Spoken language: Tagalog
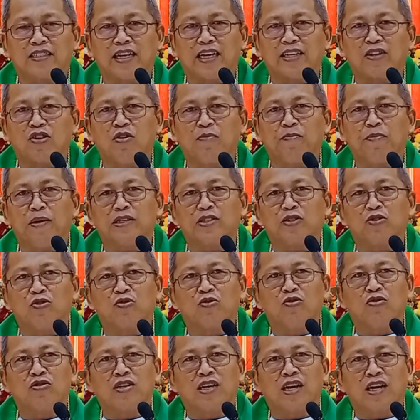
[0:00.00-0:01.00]
Nya, sa ato pa
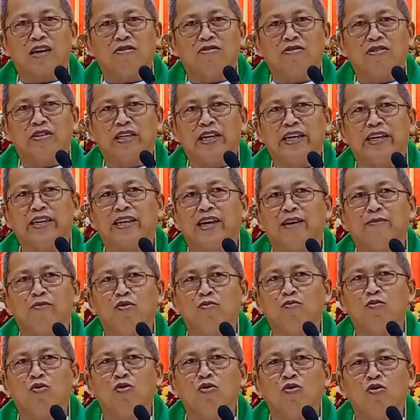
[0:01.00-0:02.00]
sugod karon di na